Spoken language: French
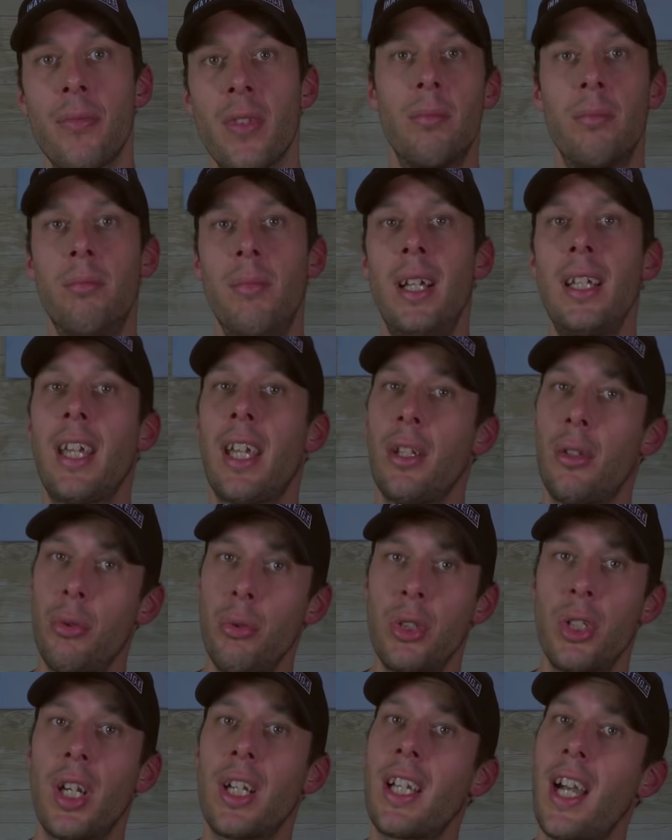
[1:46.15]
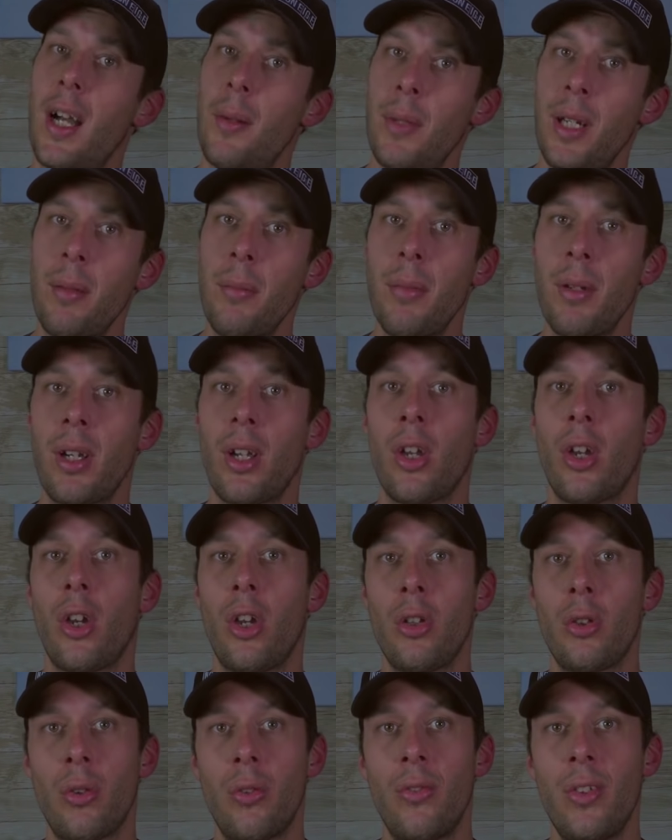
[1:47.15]
Malgré tout, il a quand même
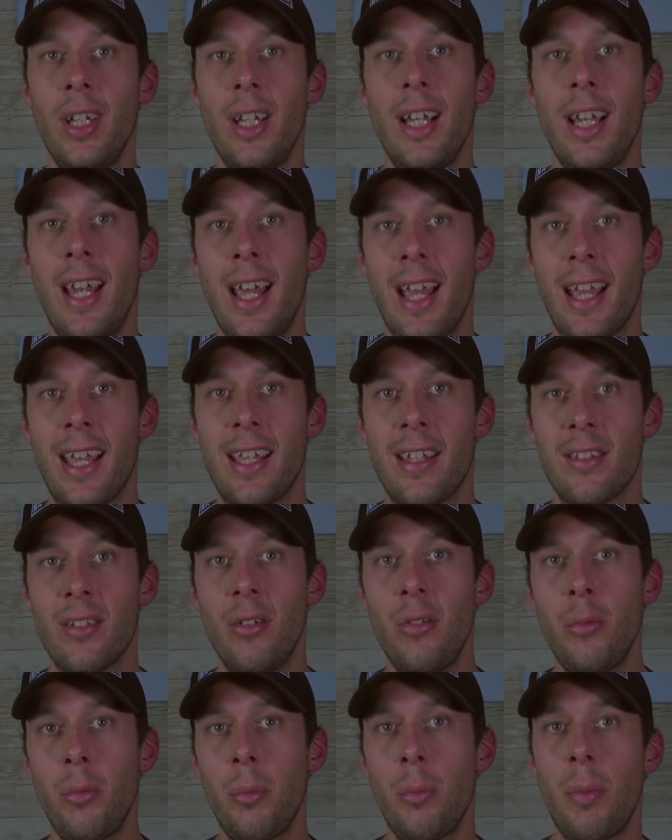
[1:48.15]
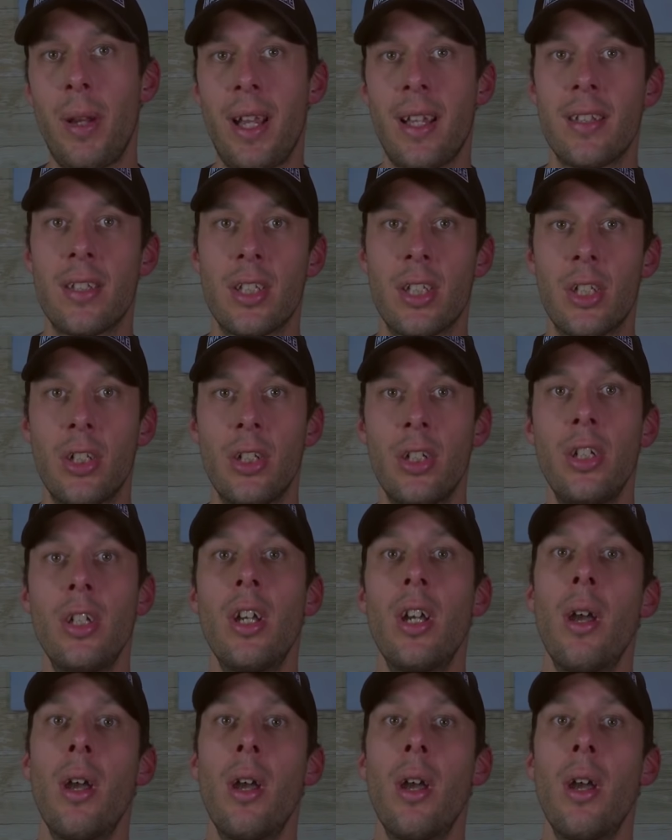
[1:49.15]
retrouvé la raison parce qu'il a